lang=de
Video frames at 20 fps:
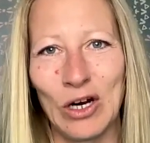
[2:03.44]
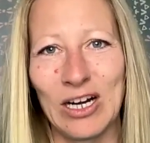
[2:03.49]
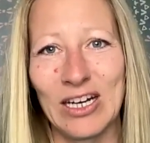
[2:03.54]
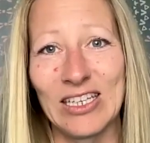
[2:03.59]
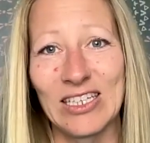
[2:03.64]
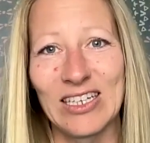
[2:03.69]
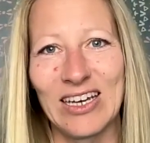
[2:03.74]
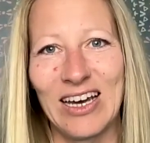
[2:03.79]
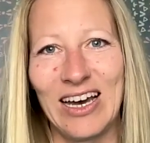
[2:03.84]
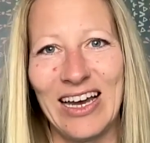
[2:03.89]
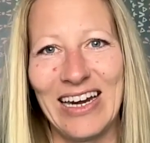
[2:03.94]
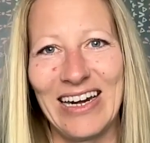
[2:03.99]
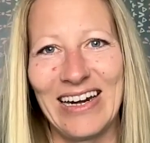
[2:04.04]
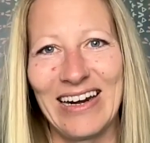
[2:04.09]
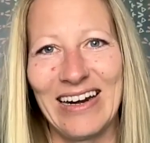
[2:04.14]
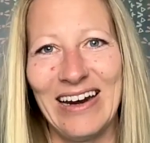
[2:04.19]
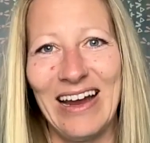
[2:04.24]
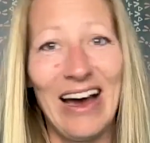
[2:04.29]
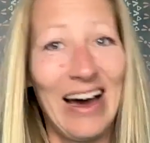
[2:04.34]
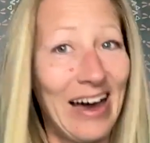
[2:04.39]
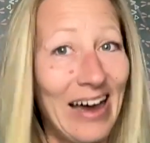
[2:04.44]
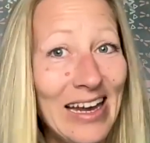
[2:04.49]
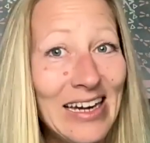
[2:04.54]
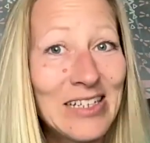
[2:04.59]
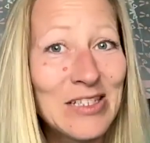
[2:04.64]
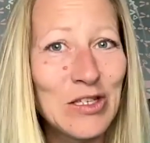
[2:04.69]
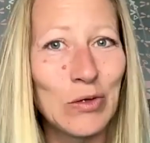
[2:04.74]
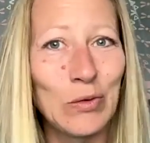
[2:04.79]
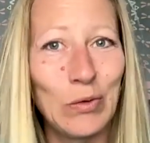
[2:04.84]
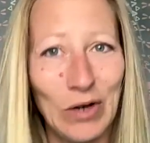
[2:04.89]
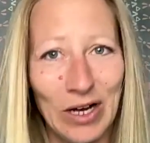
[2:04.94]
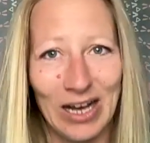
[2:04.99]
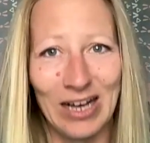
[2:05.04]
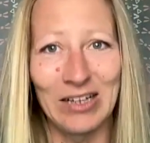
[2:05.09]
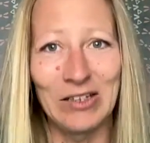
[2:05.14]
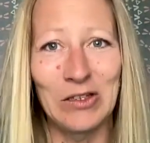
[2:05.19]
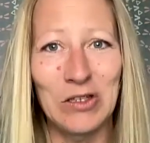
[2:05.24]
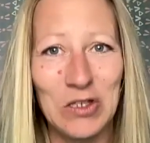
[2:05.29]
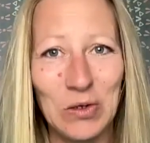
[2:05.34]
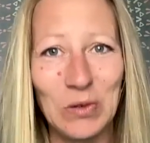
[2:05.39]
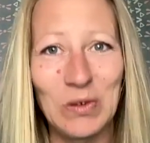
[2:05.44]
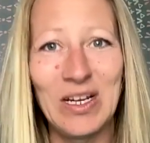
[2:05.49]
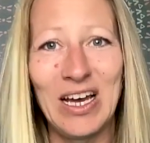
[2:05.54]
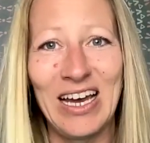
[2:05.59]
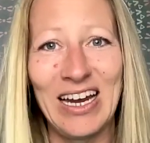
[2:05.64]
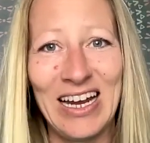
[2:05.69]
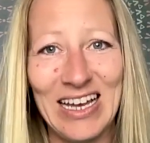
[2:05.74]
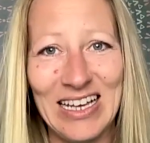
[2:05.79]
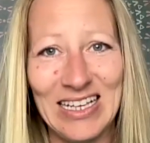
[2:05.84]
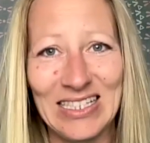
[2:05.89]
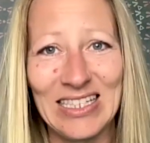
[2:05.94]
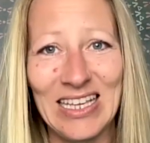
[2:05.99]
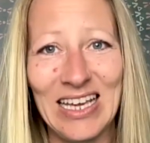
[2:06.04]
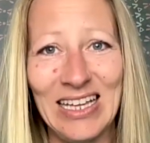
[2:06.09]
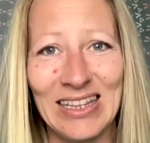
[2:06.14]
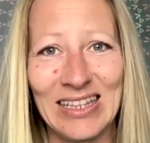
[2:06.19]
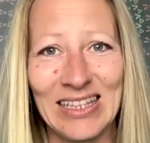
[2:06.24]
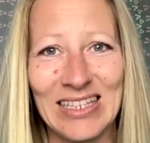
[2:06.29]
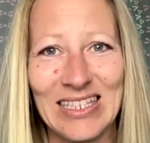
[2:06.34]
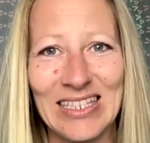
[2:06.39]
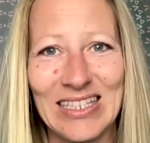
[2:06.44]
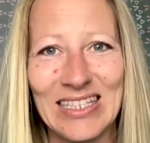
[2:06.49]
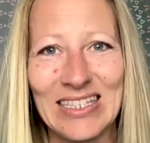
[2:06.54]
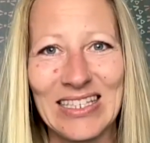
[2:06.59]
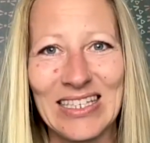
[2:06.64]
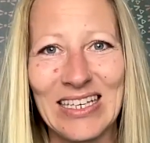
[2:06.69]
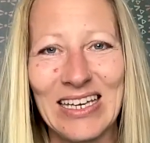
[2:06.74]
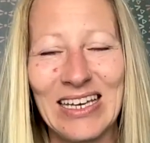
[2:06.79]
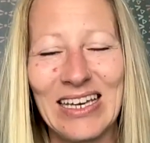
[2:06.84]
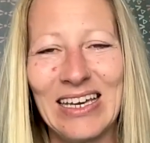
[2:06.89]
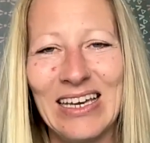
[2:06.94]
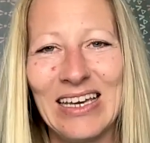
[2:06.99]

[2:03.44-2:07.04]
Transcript: Möglichkeiten, ein Zugang zu deiner Essenz.